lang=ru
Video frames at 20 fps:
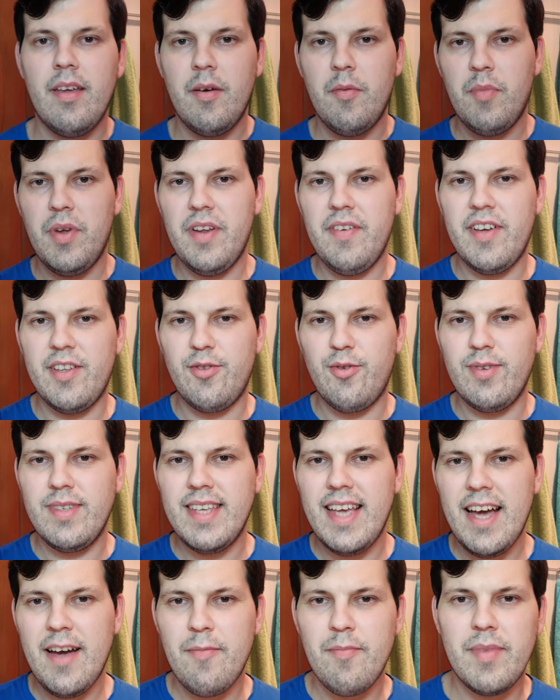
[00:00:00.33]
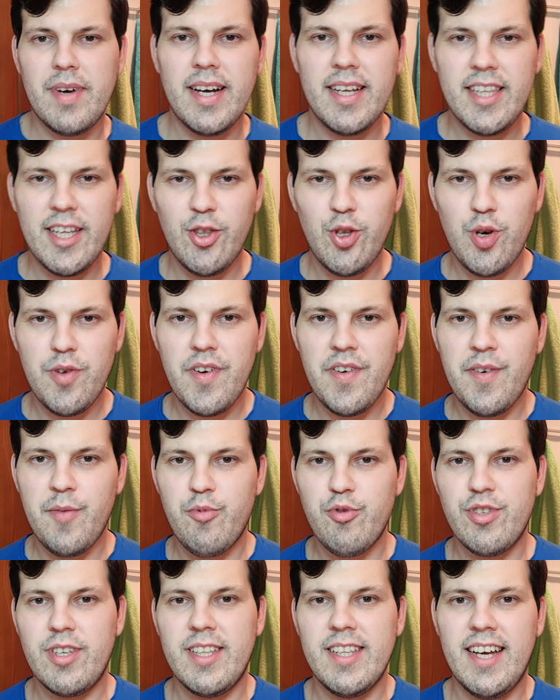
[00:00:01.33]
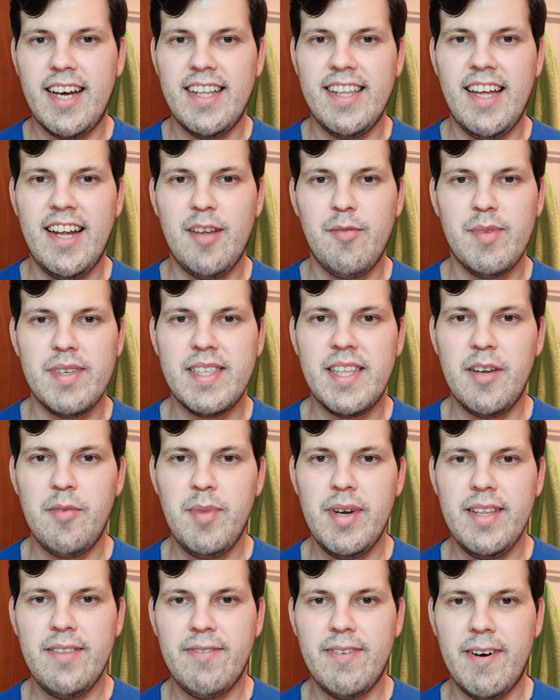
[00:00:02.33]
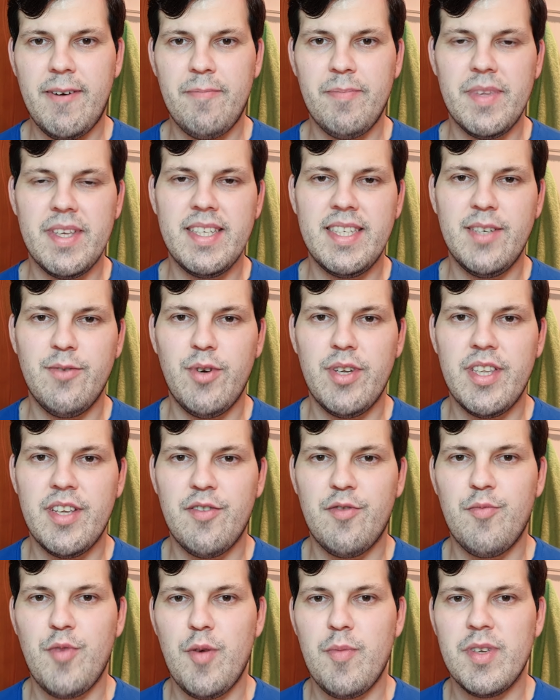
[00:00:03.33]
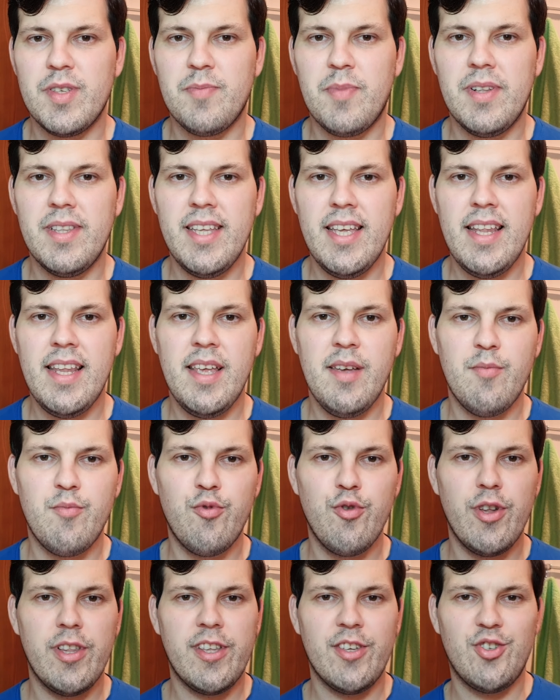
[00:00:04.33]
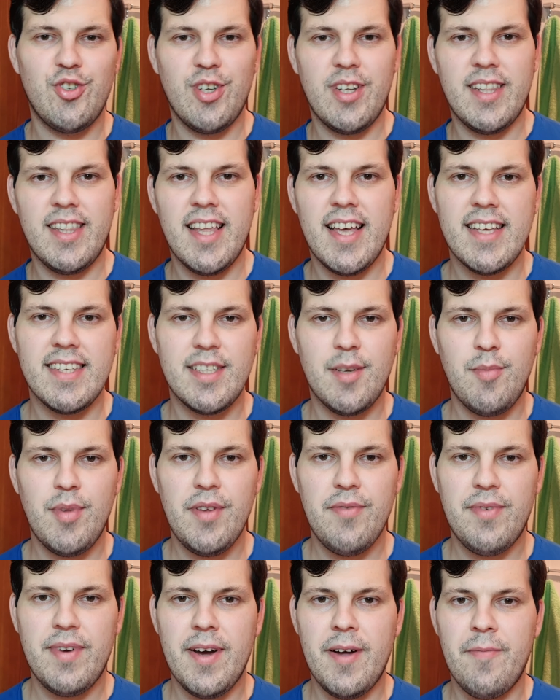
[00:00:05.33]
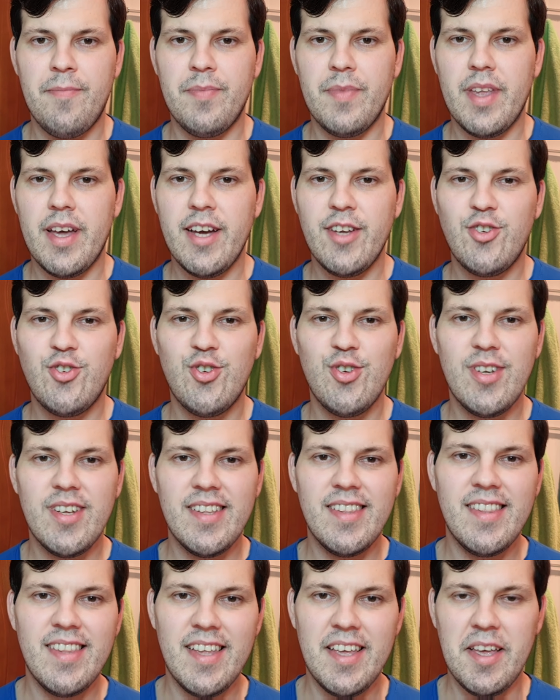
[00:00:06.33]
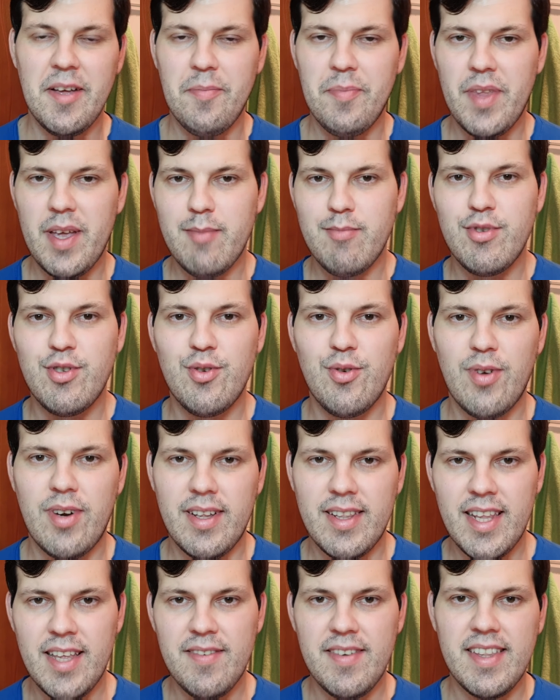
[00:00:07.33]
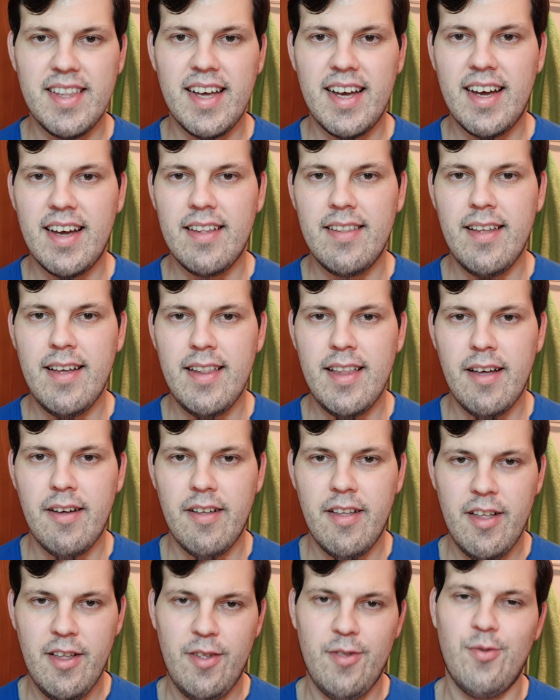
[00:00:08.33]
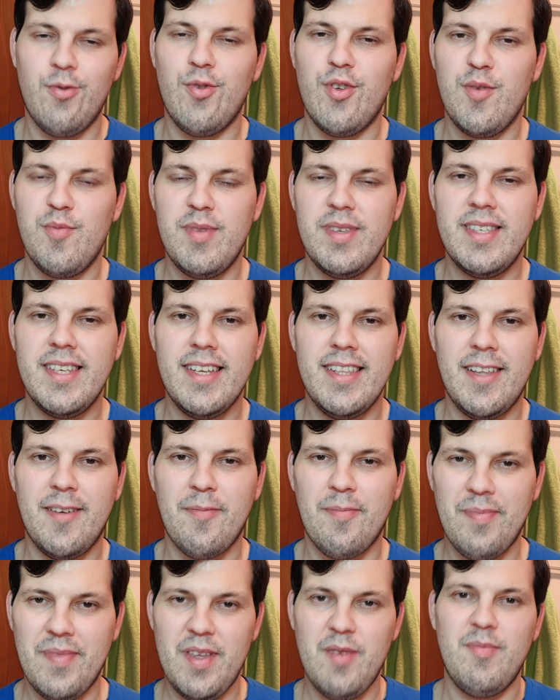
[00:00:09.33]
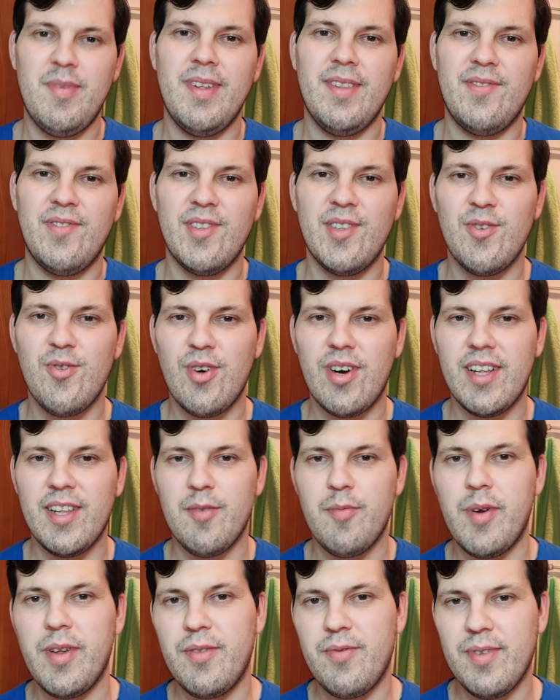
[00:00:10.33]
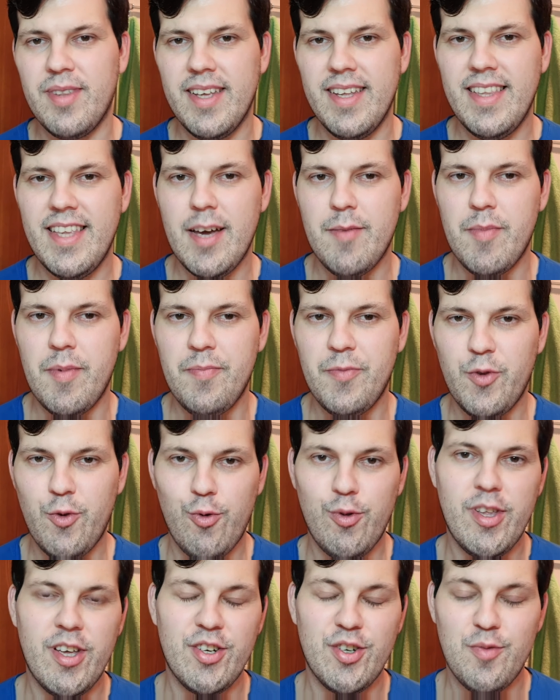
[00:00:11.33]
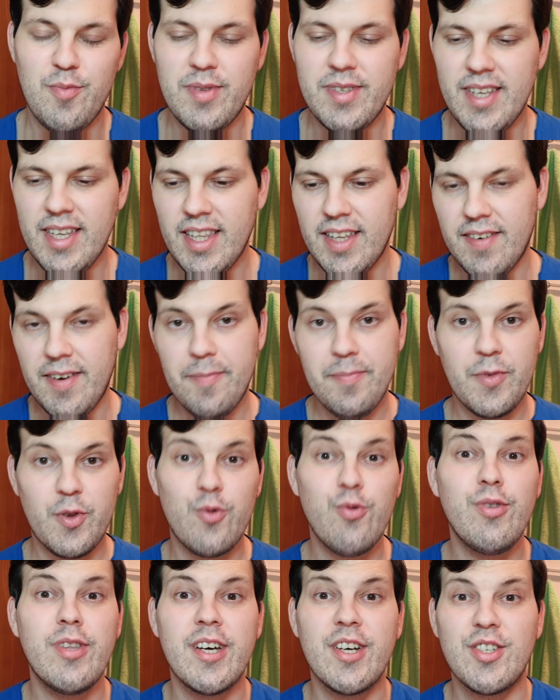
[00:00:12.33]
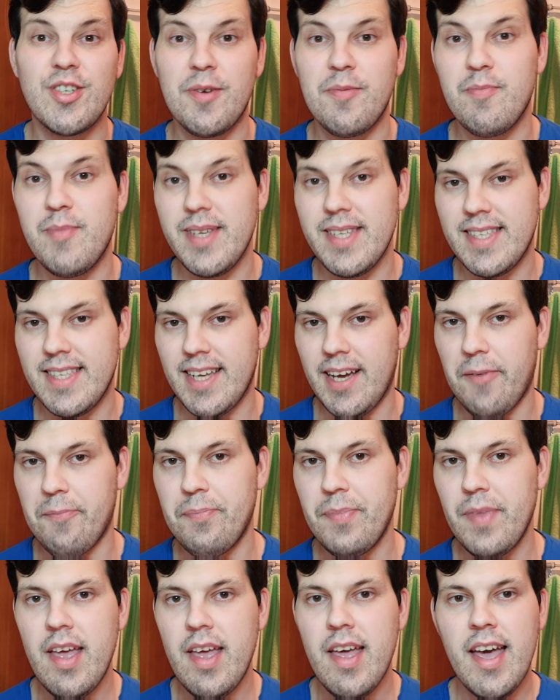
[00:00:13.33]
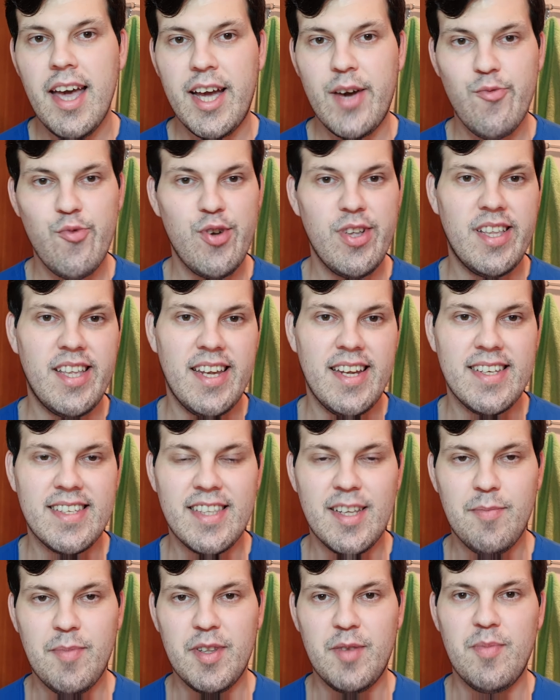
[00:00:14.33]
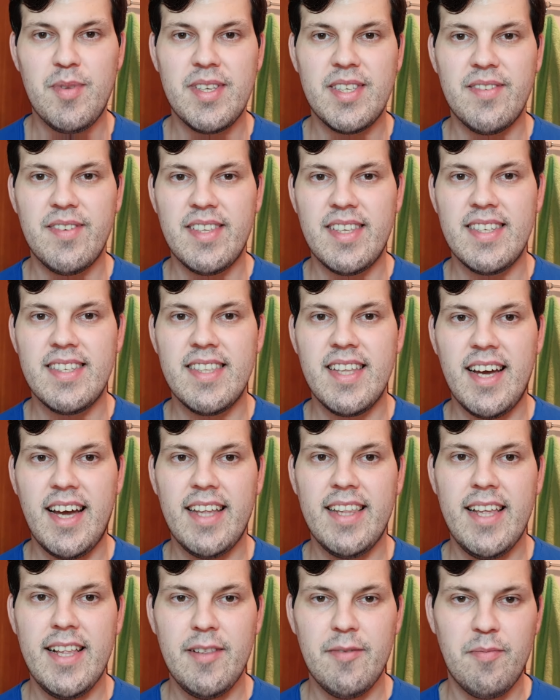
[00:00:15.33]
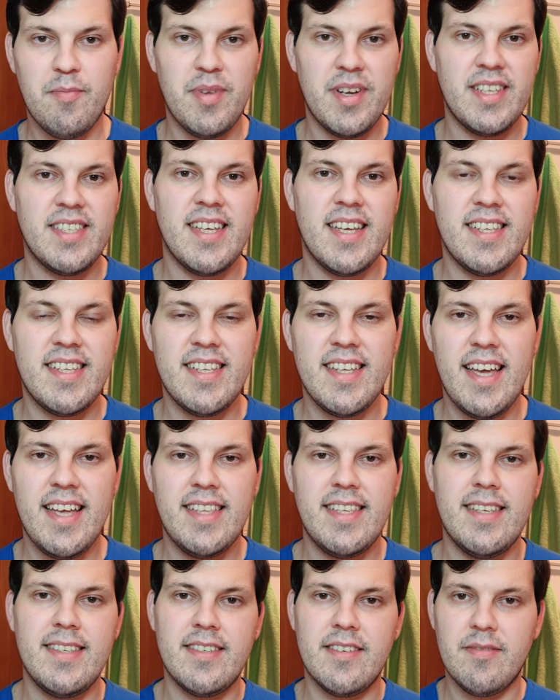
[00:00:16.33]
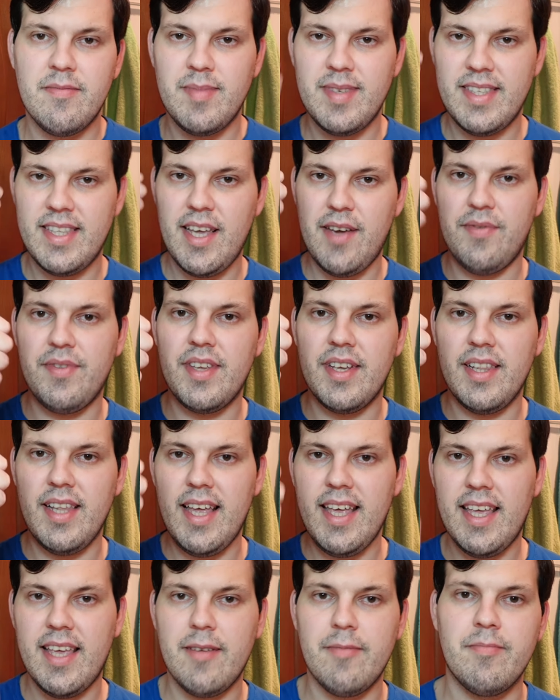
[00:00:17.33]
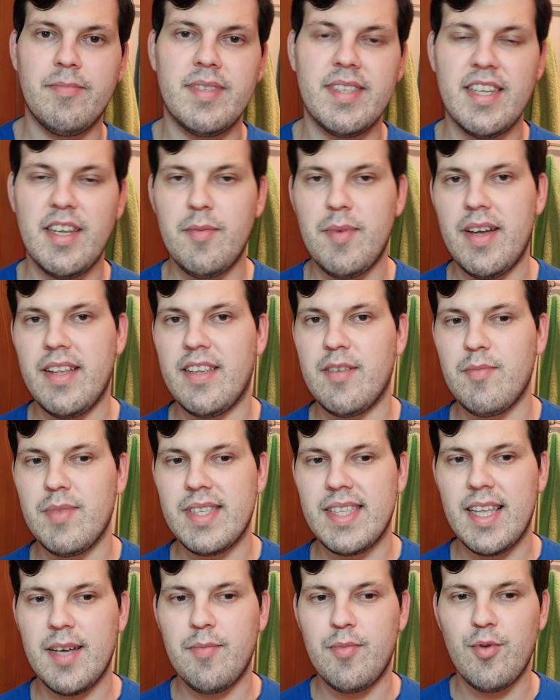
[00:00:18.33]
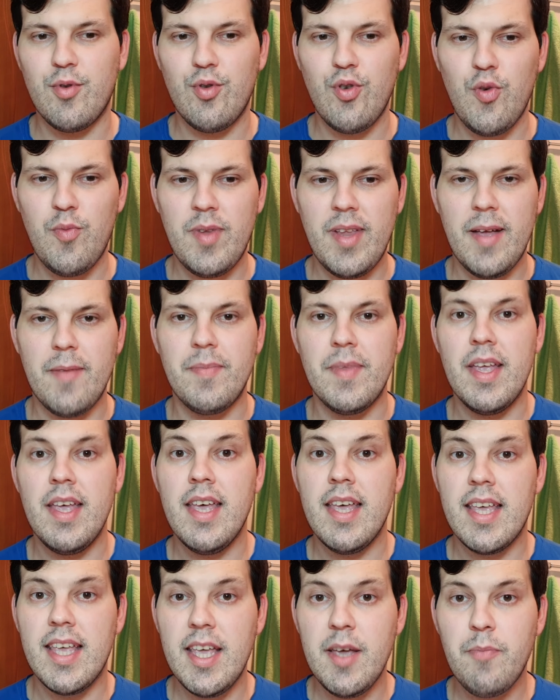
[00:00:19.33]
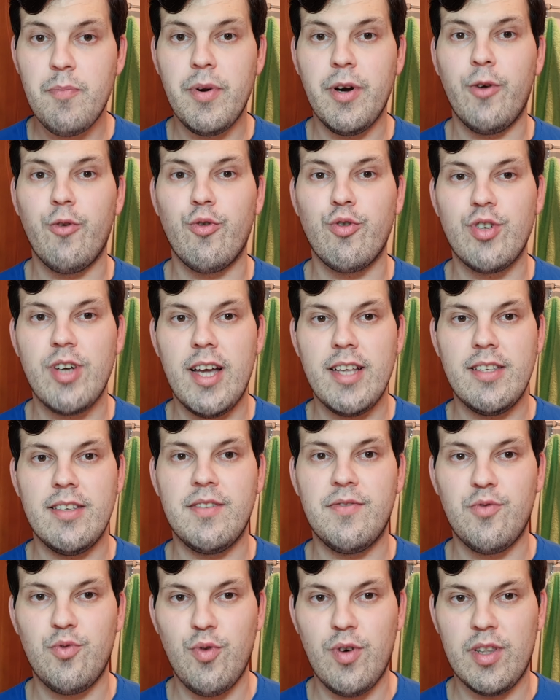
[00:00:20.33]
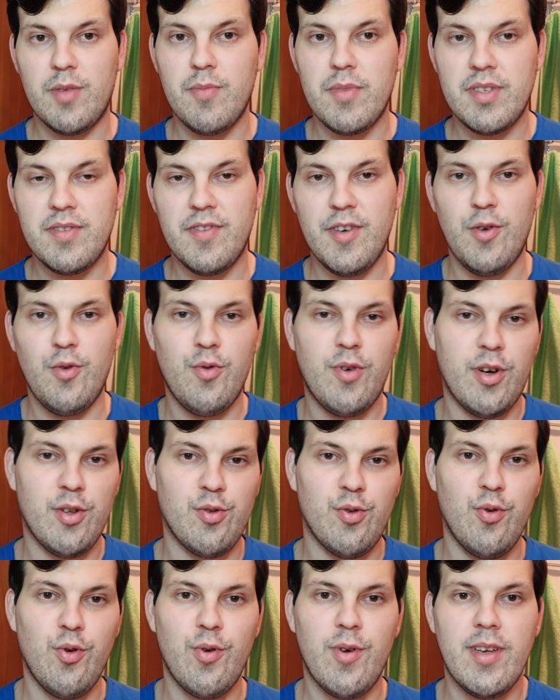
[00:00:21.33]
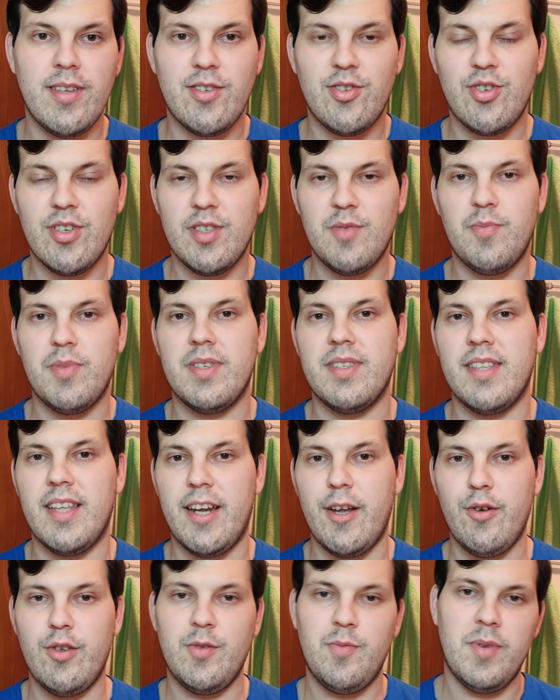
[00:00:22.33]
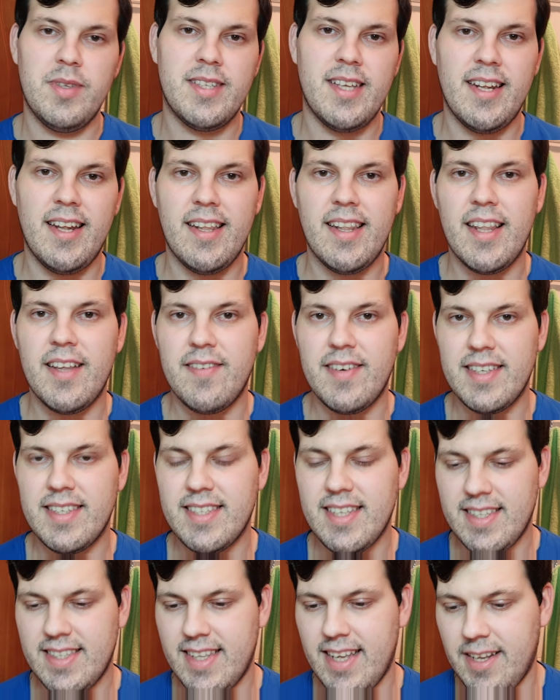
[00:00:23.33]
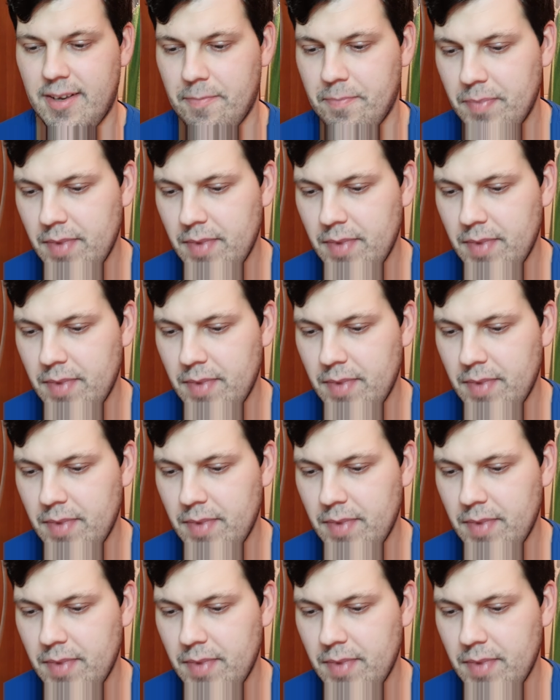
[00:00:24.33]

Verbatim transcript: Привет, друзья! Это новый выпуск на канале Мистер Бритва, и сегодня в моем исполнении будет очередная забривка, очередные обзоры новинок канала, но ну и беседы на бритвенные и околобритвенные темы. Куда же без этого, куда же без них. Кому интересно, подписывайтесь на канал, присоединяйтесь, ставьте лайки, занимайте места поудобнее и погружайтесь в ту атмосферу, которую я сейчас постараюсь специально для вас создать.